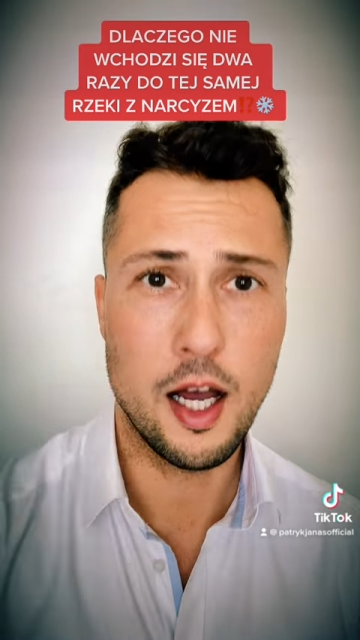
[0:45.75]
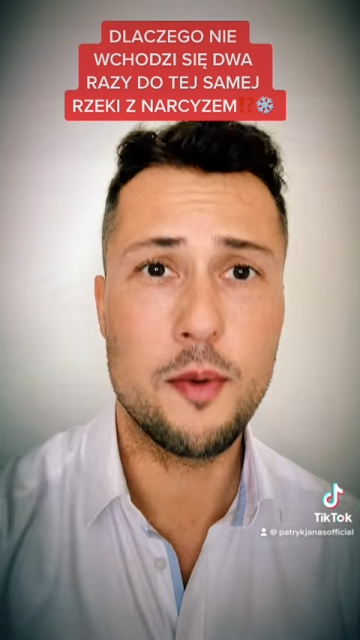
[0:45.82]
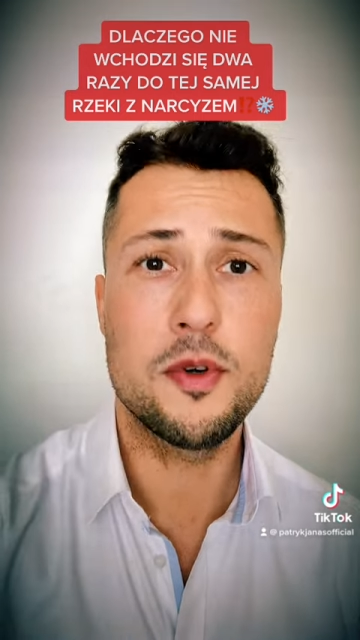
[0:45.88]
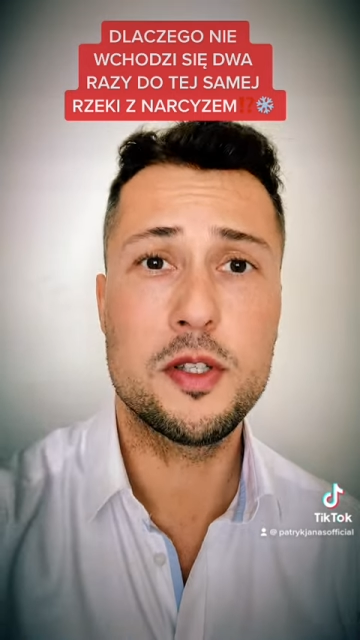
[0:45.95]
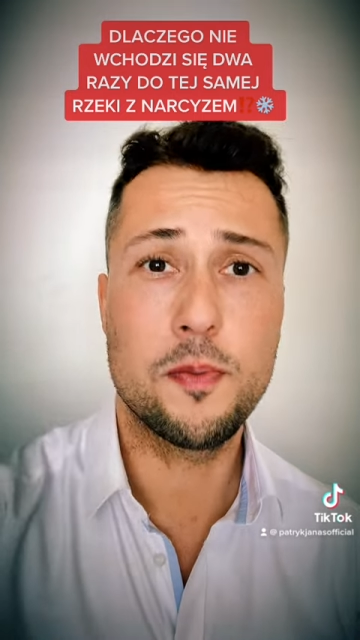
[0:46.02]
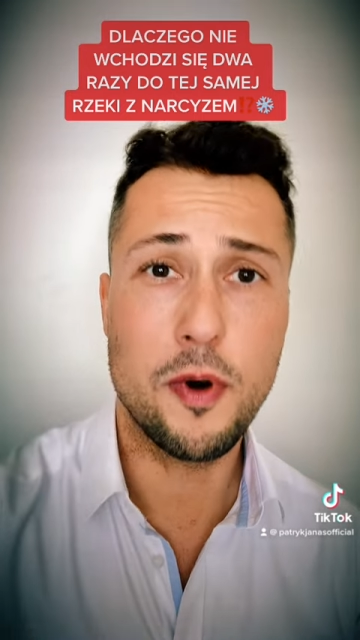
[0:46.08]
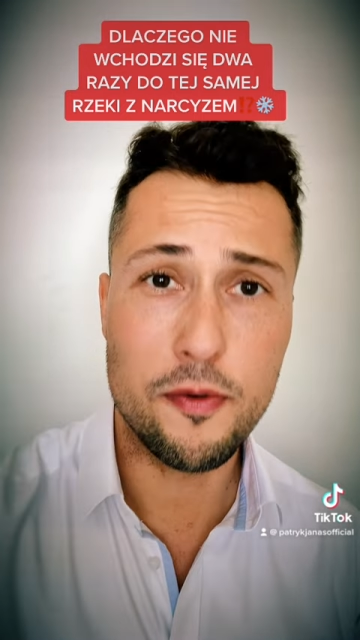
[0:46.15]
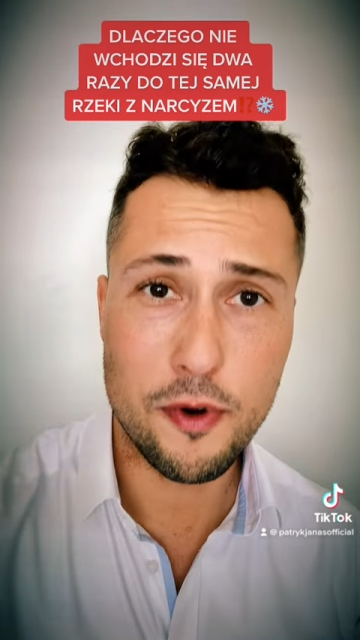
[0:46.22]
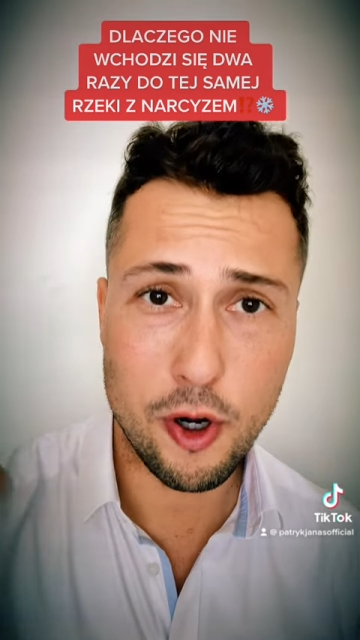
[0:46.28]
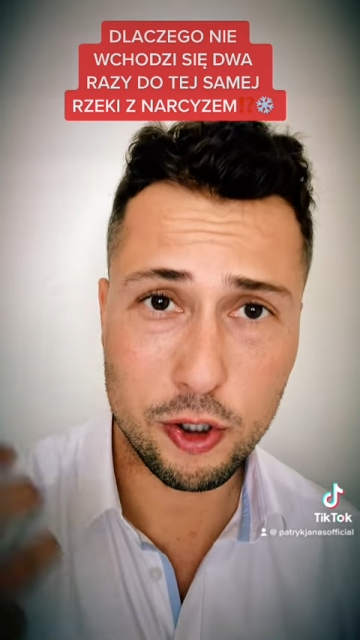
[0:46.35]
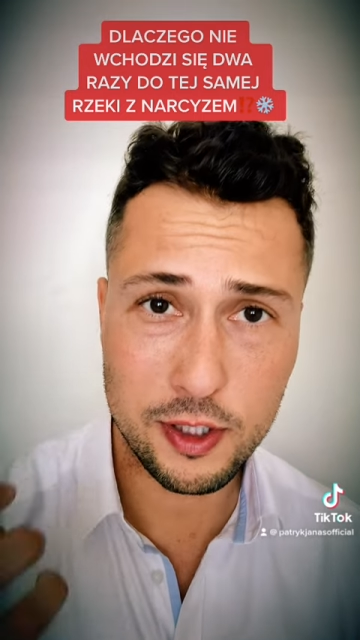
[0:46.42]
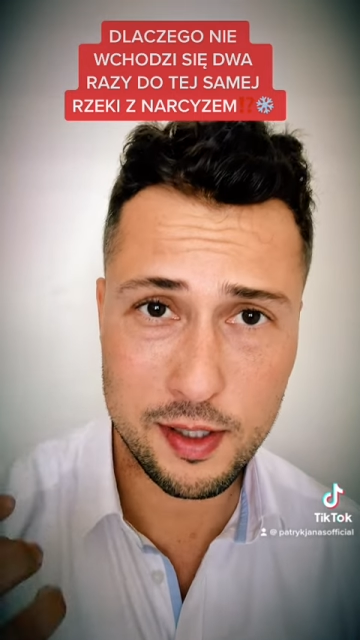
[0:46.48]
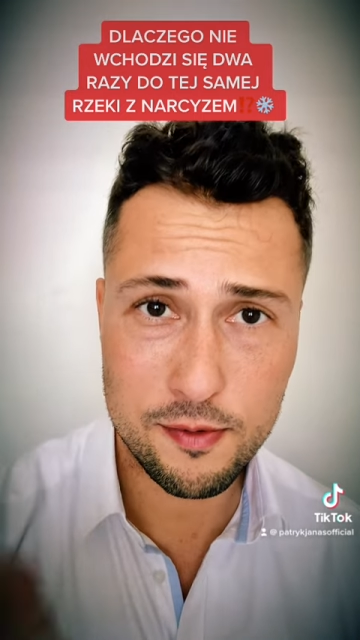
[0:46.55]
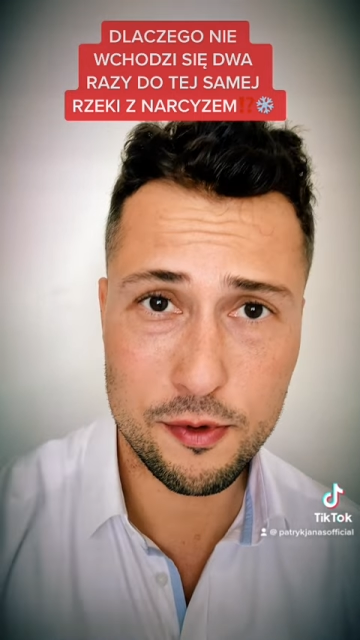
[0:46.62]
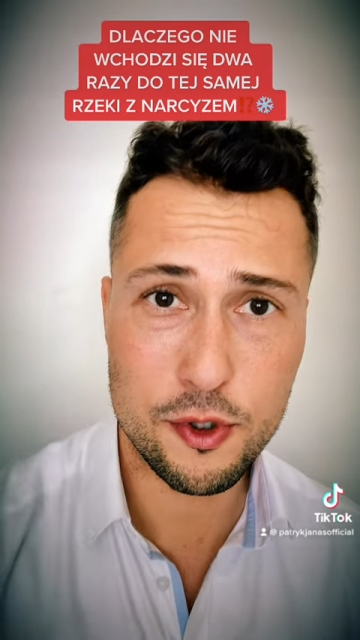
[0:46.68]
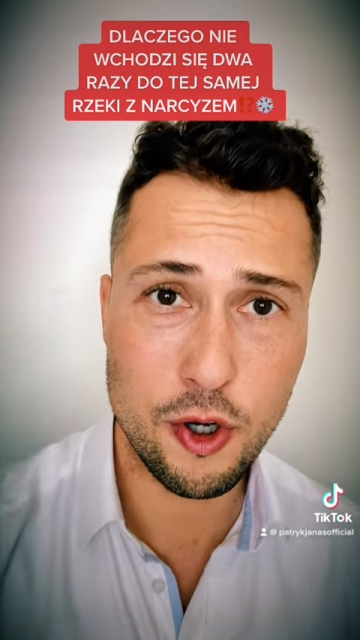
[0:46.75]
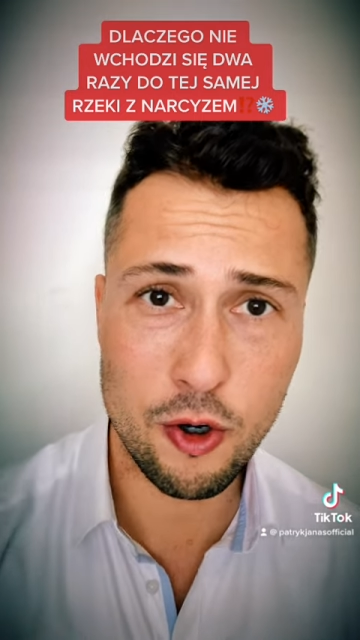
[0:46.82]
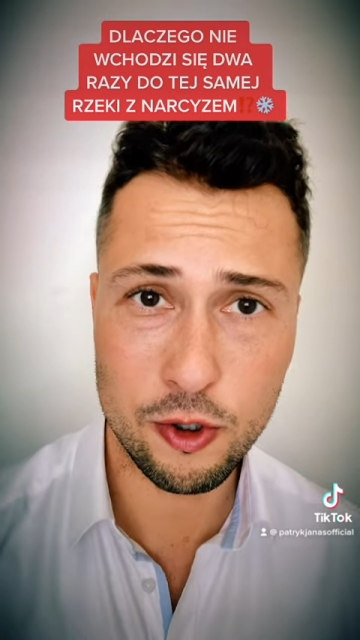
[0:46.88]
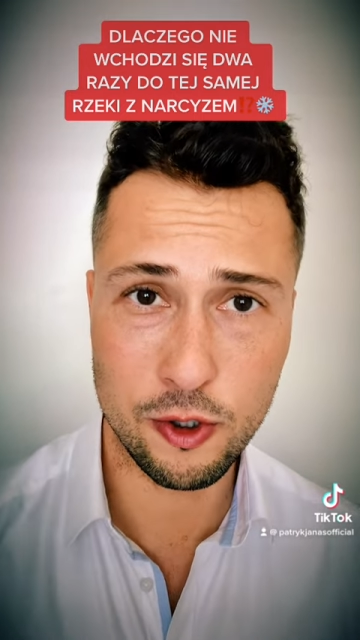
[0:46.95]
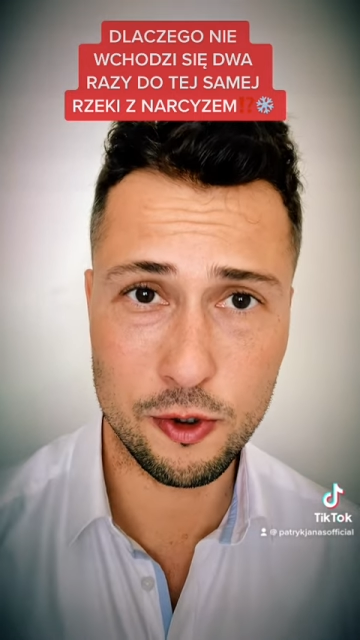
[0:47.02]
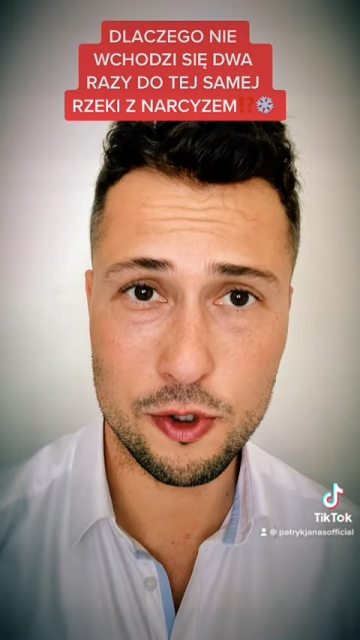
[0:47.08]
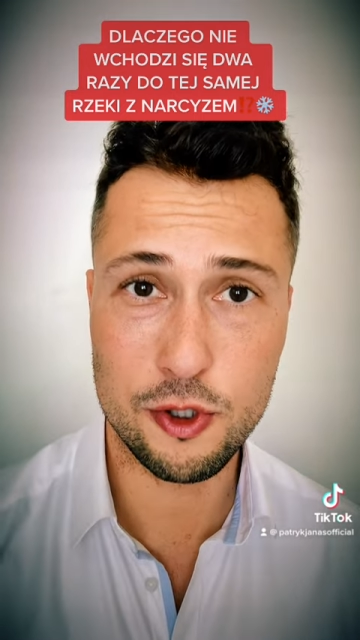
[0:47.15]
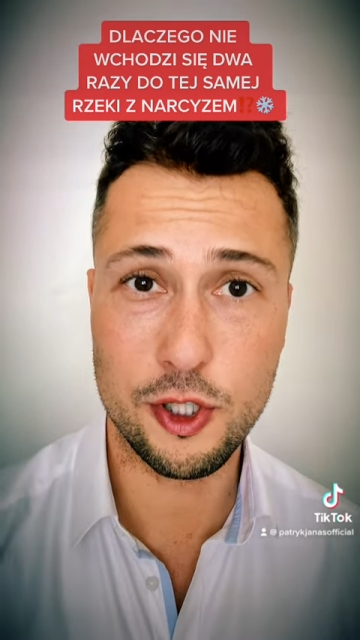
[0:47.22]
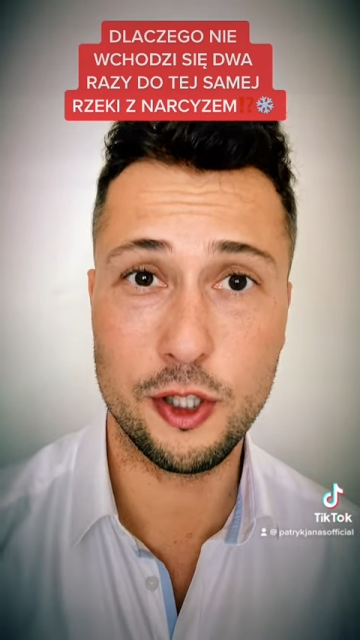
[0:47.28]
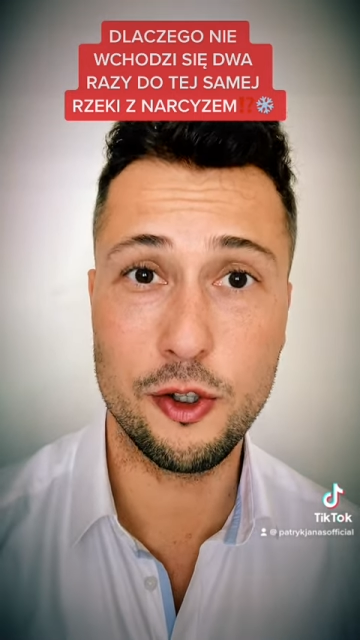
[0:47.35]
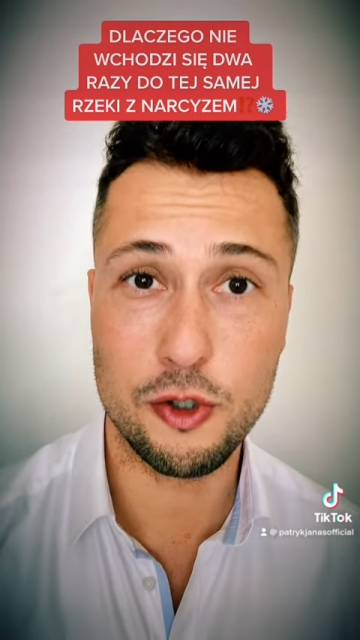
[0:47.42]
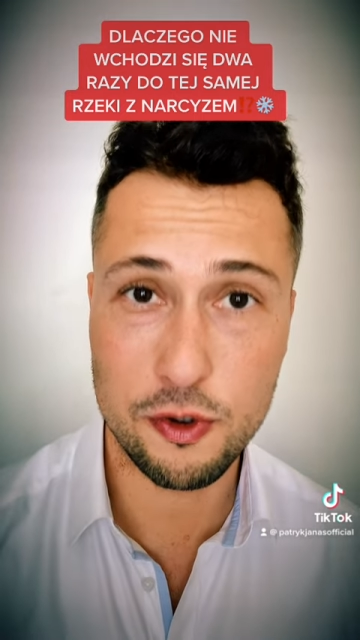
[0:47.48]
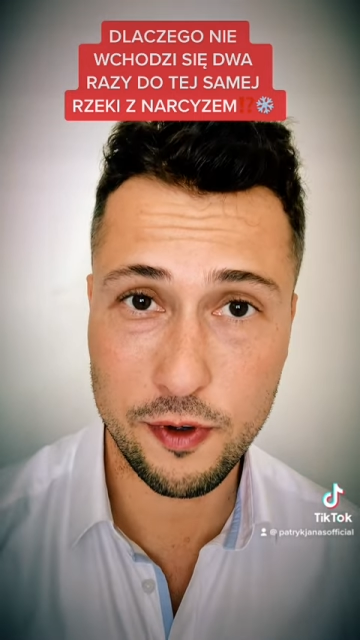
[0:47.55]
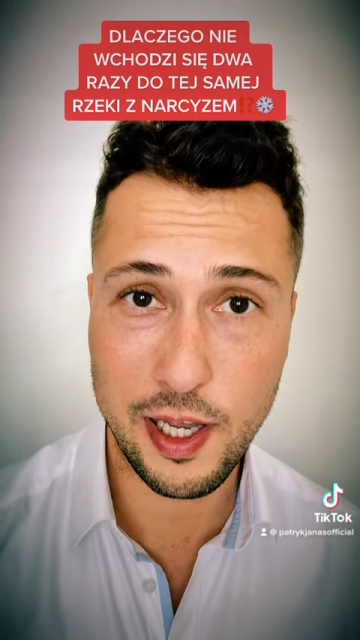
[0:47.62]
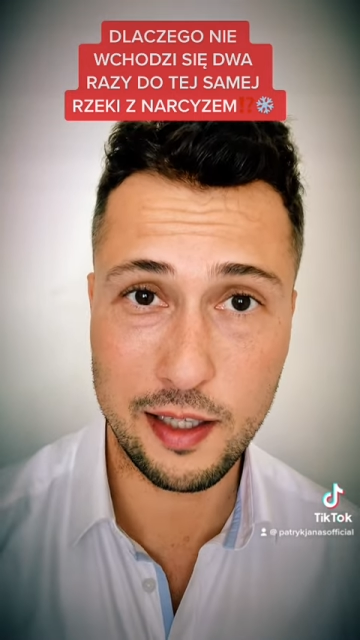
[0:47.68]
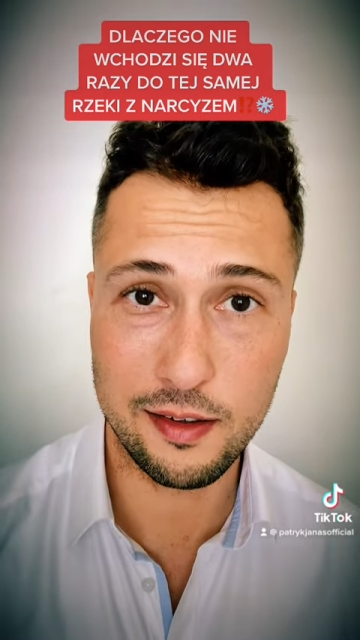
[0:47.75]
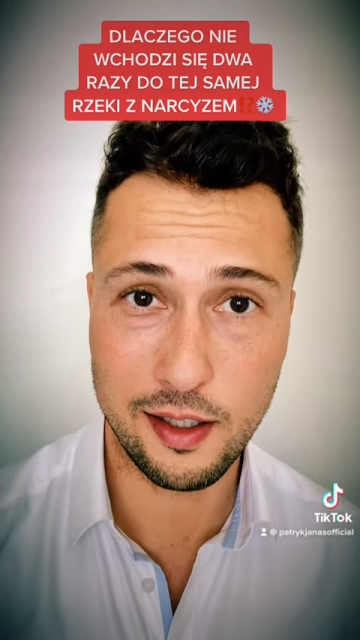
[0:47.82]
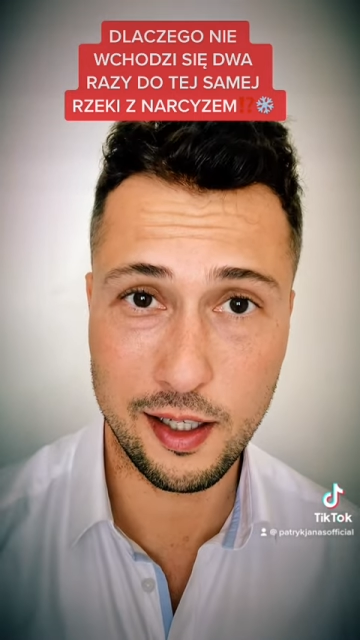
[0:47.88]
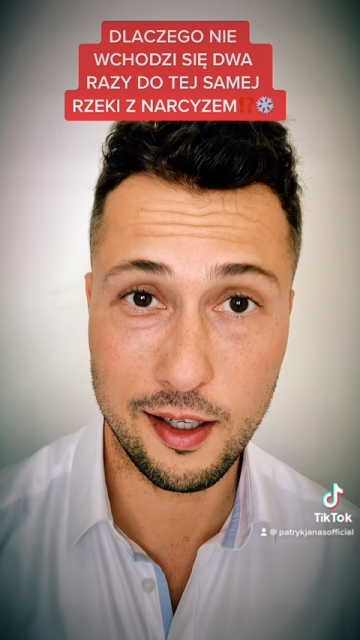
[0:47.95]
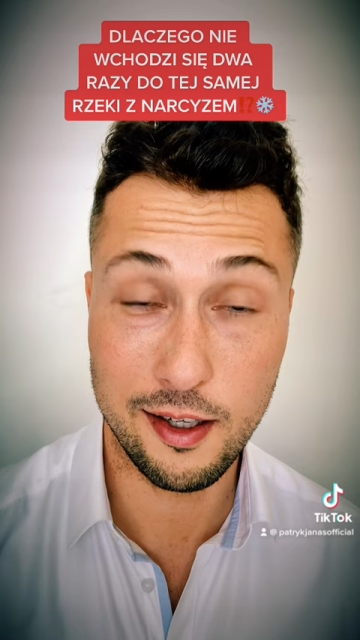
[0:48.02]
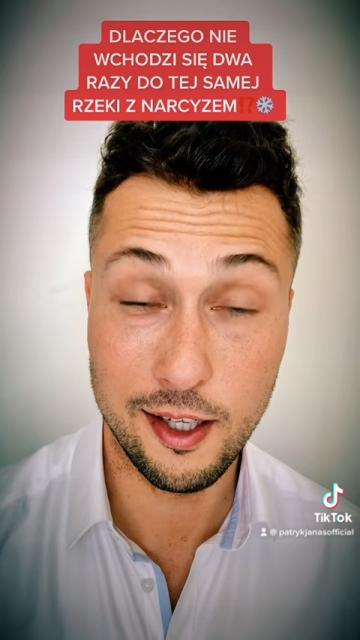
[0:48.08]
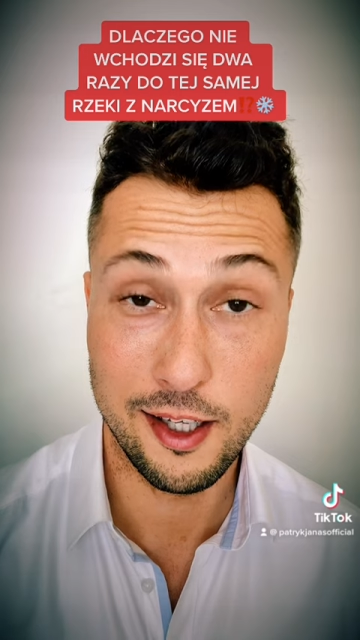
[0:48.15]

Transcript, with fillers: aby z powrotem wciągnąć Cię do świata,